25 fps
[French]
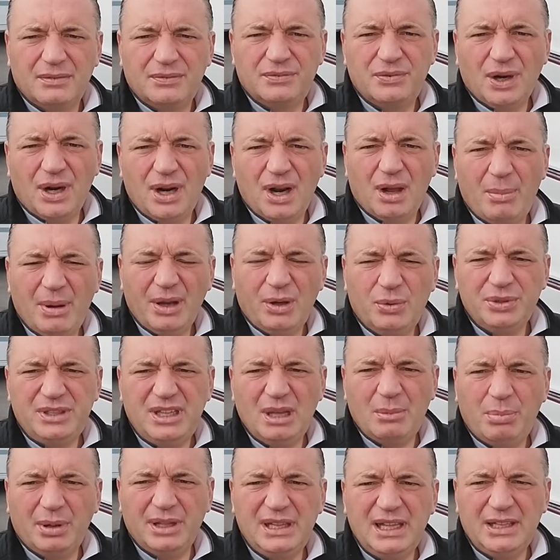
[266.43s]
Voilà, bah
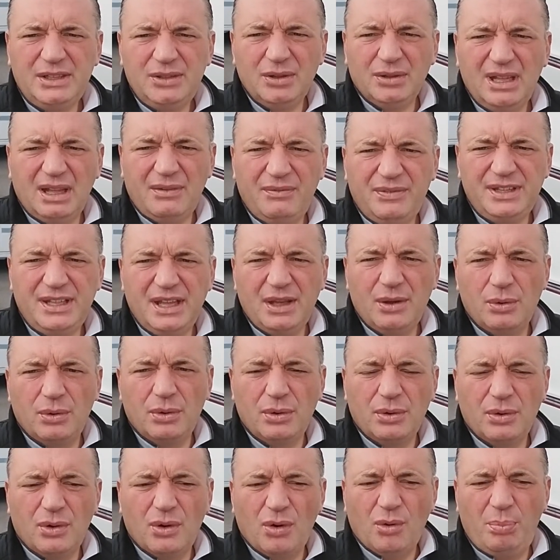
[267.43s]
écoutez, bonne lecture de la
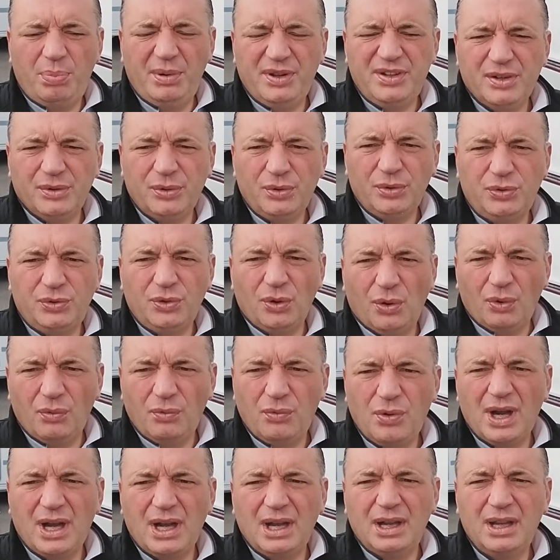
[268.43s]
vidéo, au plaisir de se
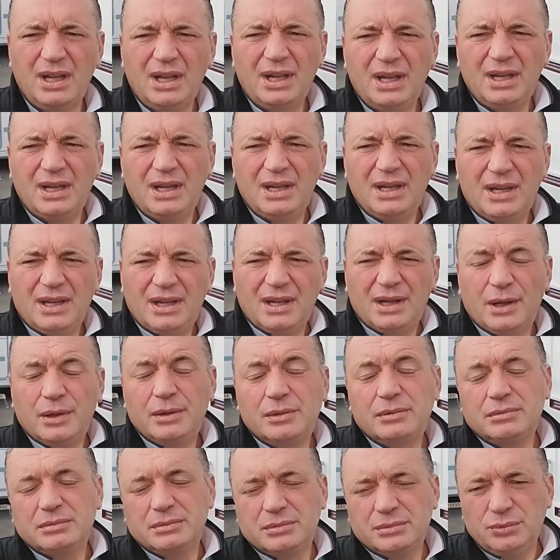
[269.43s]
revoir,
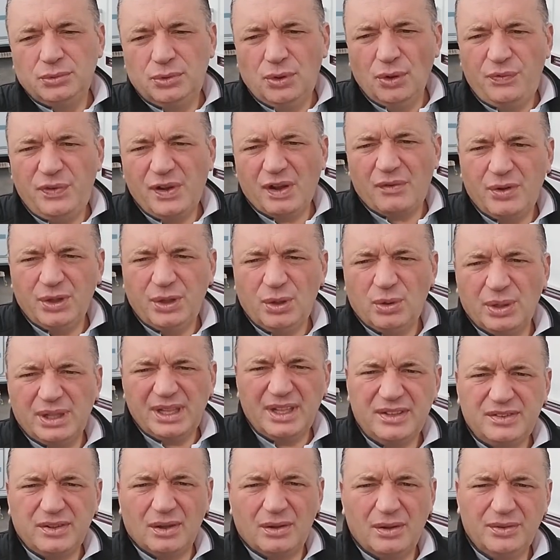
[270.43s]
de faire votre
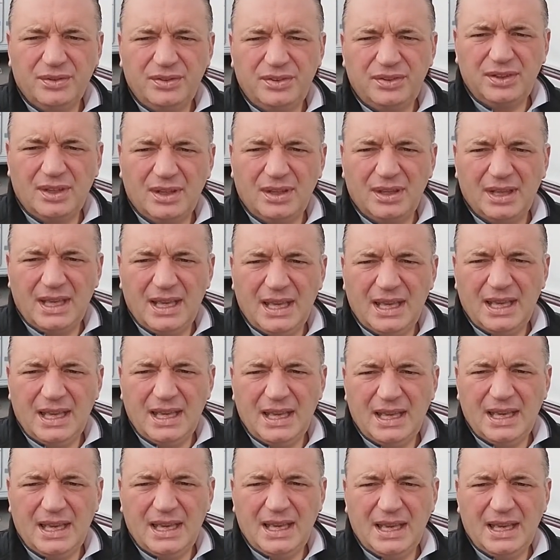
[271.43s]
connaissance
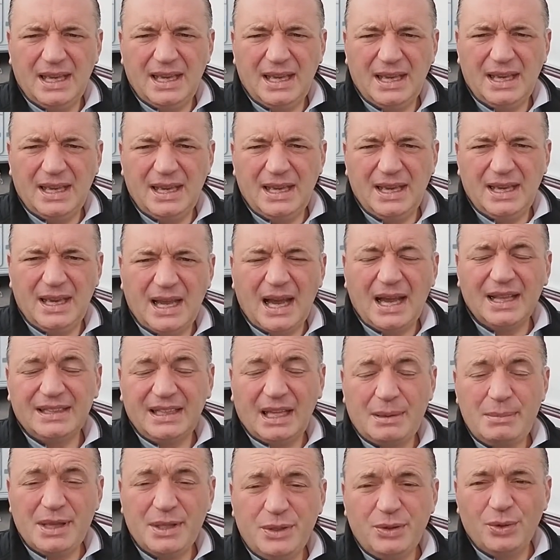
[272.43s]
et à
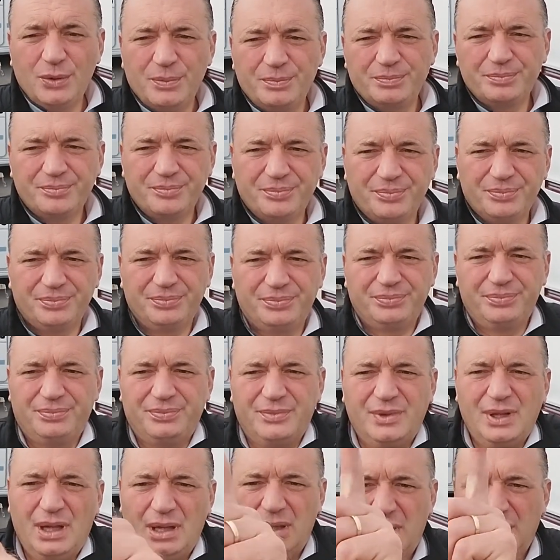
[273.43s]
très bientôt.
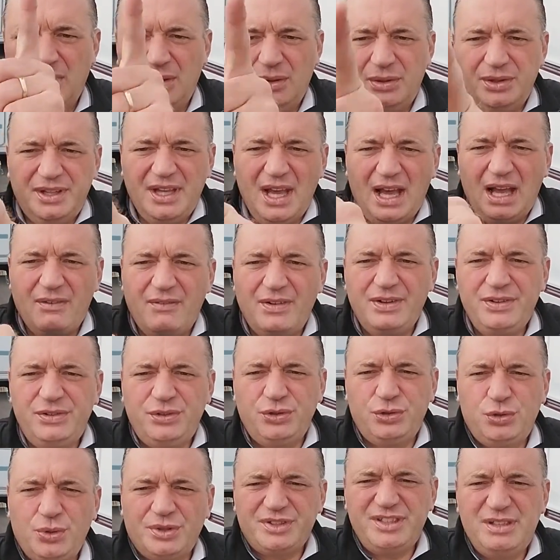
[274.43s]
Une caravane
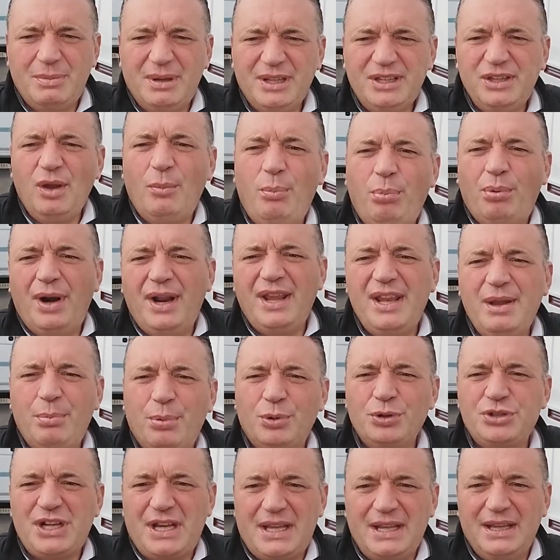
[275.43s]
se choisit maintenant pour l'année
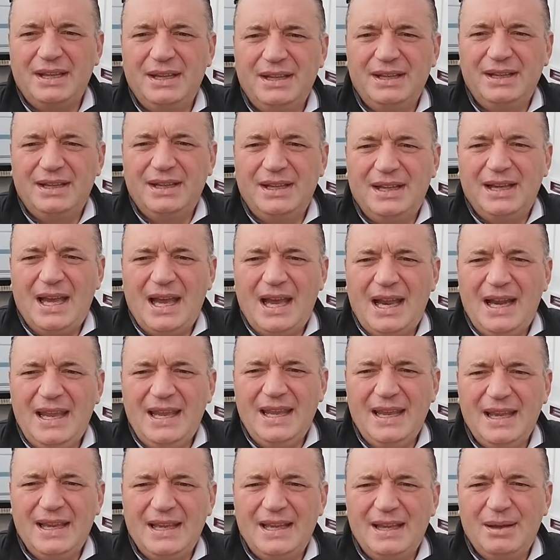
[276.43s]
prochaine.
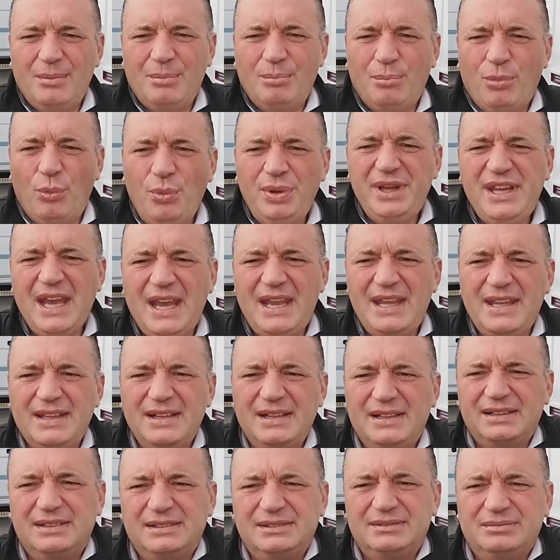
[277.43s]
Allez, bon
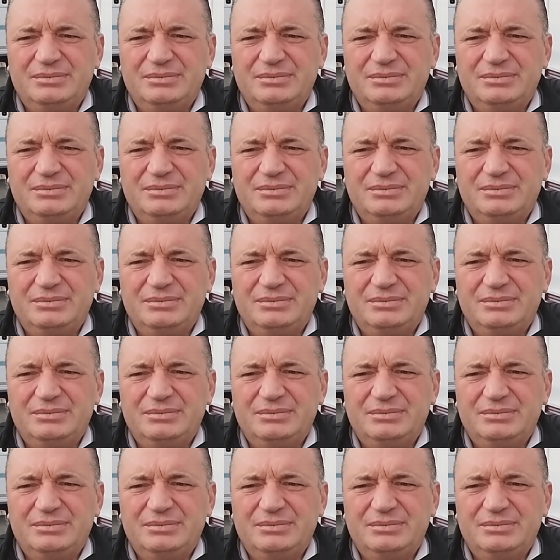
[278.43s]
week-end